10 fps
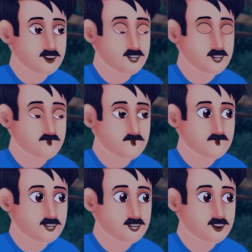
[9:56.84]
उमा अब हम
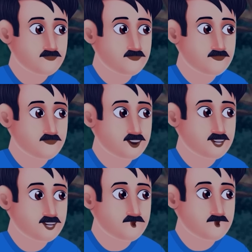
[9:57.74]
अमीर हो गए
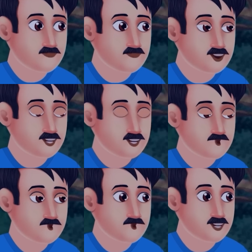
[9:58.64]
तुम सुंदर सुंदर
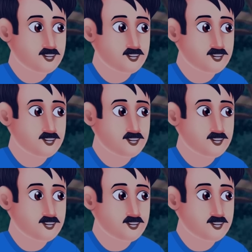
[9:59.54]
गहने